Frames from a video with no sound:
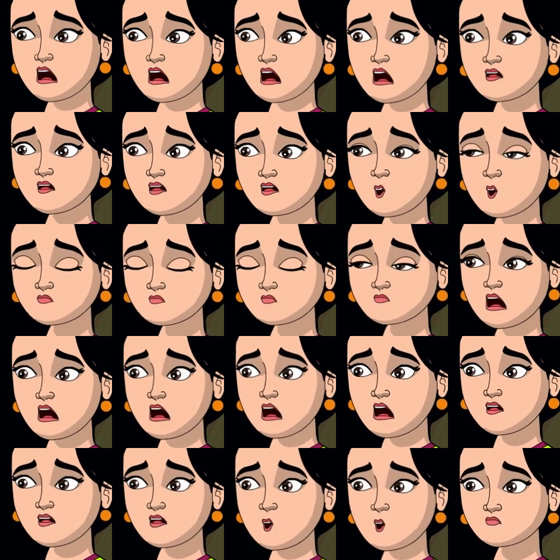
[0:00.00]
ఆపరేషన్
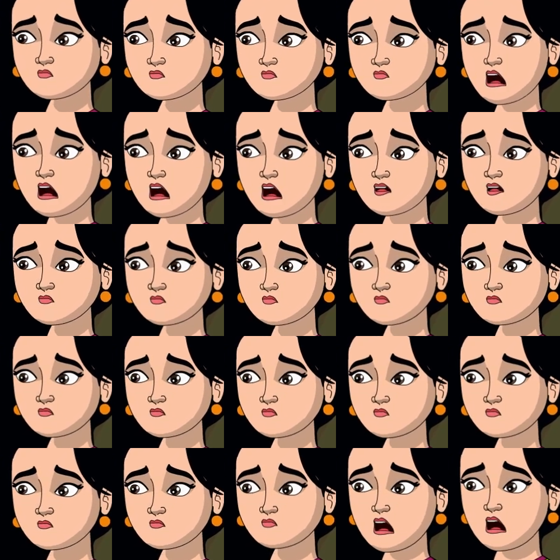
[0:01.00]
గురించి మాట్లాడండి అత్తయ్య
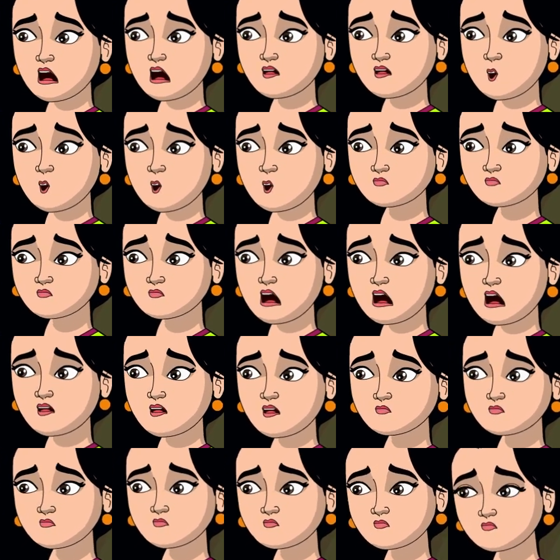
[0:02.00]
రేపు ఆపరేషన్
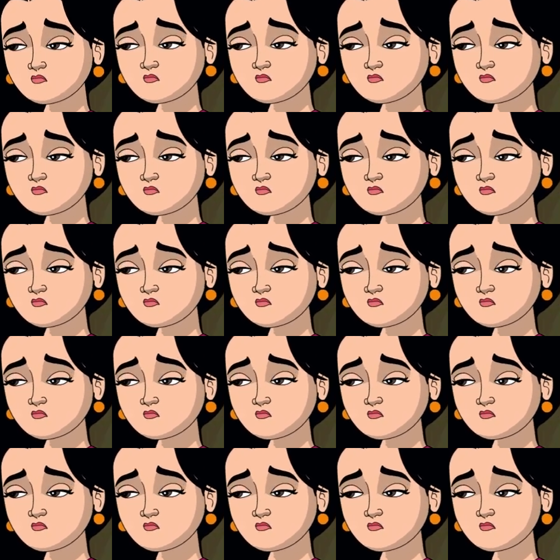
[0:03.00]
అన్నారు